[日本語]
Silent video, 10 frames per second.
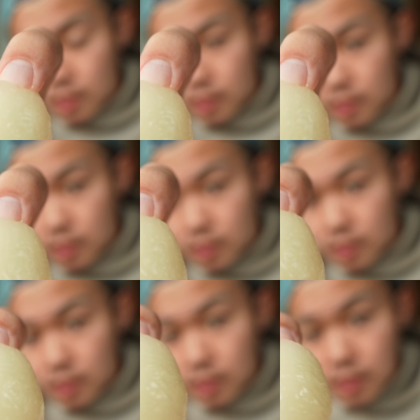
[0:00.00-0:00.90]

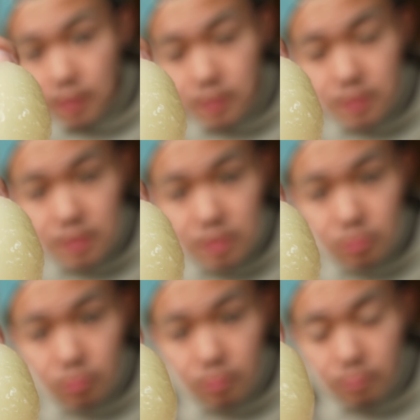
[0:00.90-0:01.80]
あ感じ
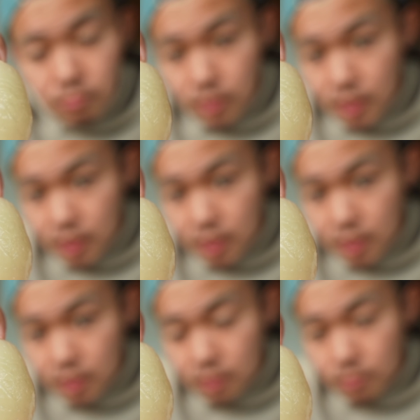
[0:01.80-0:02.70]
の実が出て
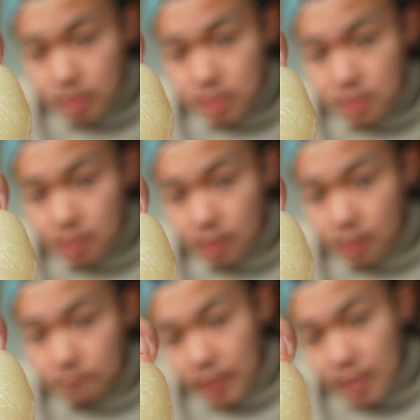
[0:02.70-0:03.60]
きました。
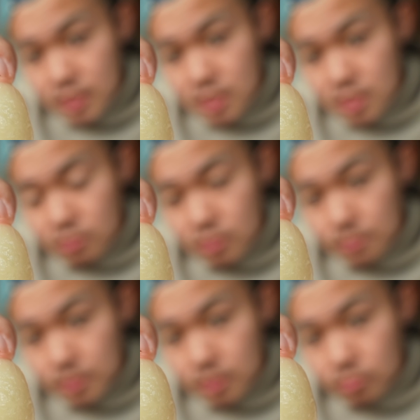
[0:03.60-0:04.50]
ライチに比
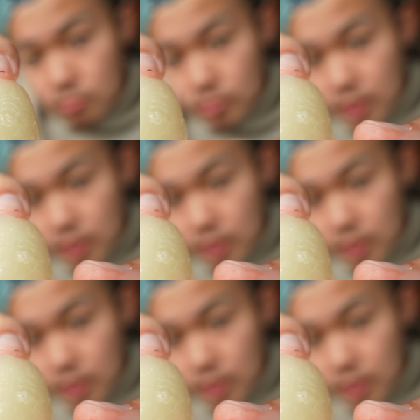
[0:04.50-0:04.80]
べると